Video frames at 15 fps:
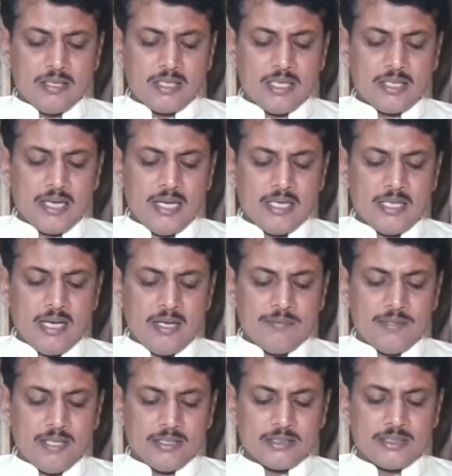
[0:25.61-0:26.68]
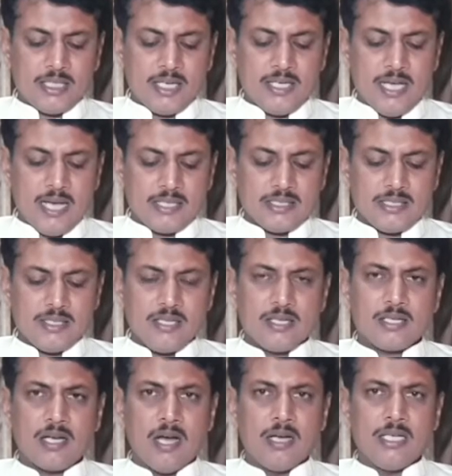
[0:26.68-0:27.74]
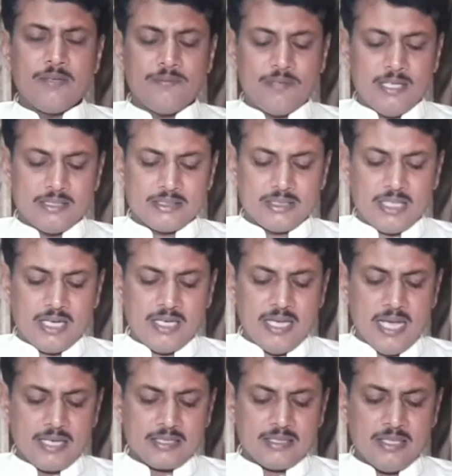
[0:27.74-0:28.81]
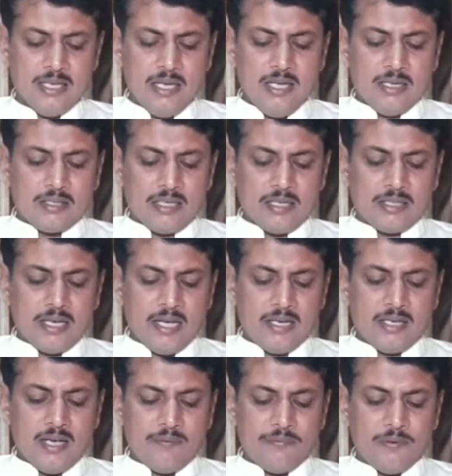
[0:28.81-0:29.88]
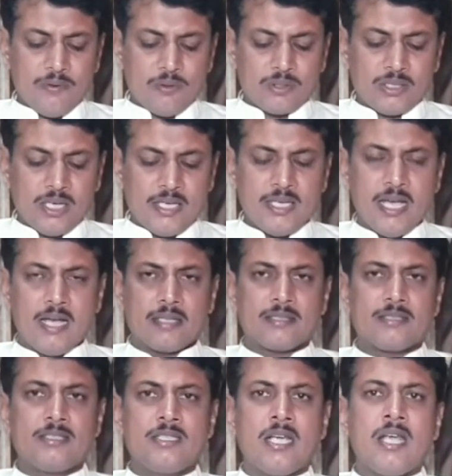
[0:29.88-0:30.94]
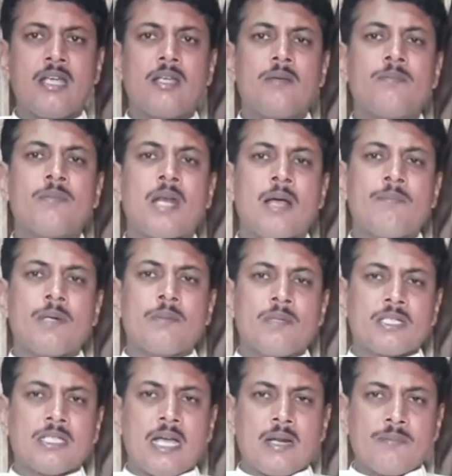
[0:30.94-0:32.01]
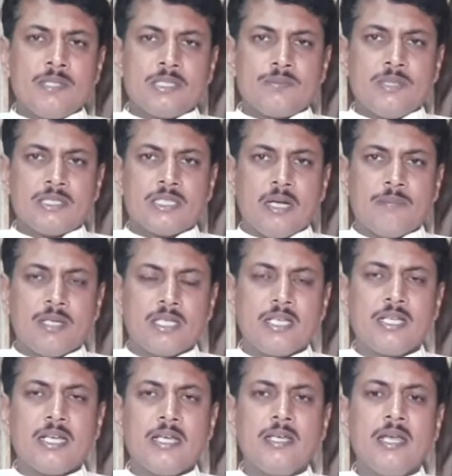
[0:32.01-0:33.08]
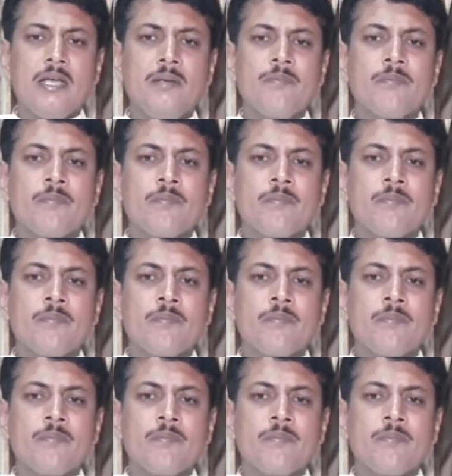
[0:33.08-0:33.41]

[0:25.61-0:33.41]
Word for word: कलकेरिया फास थ्री एक्स काली फास थ्री एक्स कलकेरिया फ्लोर थ्री एक्स ये बराबर मकदार में इसमें शामिल की गई है